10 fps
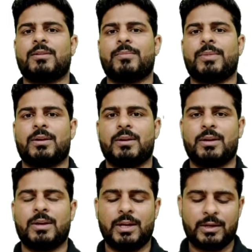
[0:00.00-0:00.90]
में
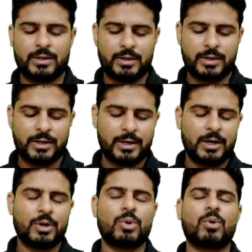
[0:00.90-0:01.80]
किसने
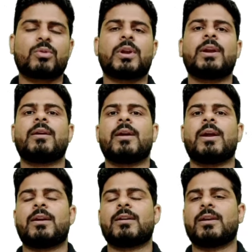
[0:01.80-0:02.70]
डॉक्टर
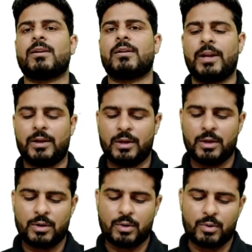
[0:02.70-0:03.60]
एडगर रे
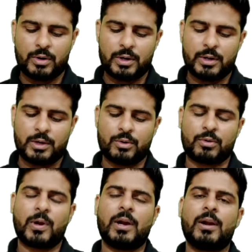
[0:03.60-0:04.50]
और
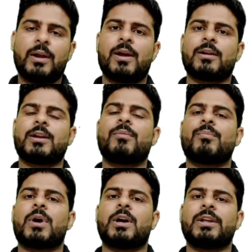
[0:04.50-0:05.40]
डॉक्टर हेक्टर
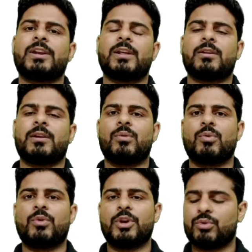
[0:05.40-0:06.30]
मार्टिनेज ने
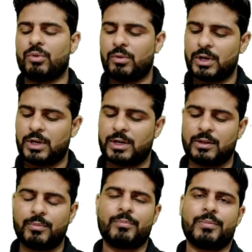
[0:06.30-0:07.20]
उन्नीस
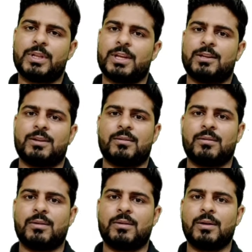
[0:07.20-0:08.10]
में बताया था
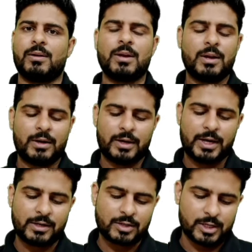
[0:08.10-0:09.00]

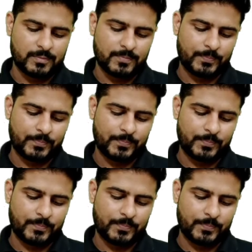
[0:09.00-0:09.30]
नेक्स्ट है